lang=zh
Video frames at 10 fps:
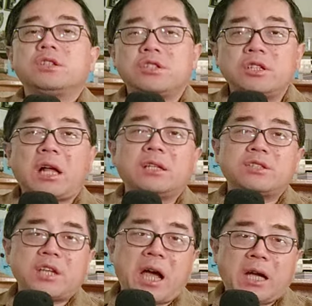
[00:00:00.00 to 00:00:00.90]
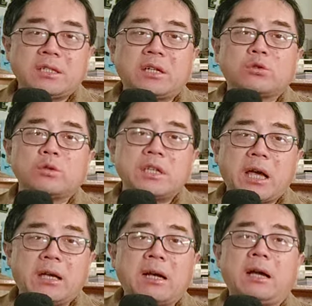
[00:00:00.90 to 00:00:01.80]
其他的假象所
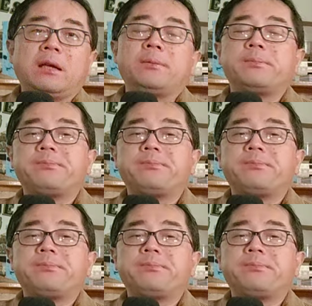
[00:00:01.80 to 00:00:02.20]
掩盖。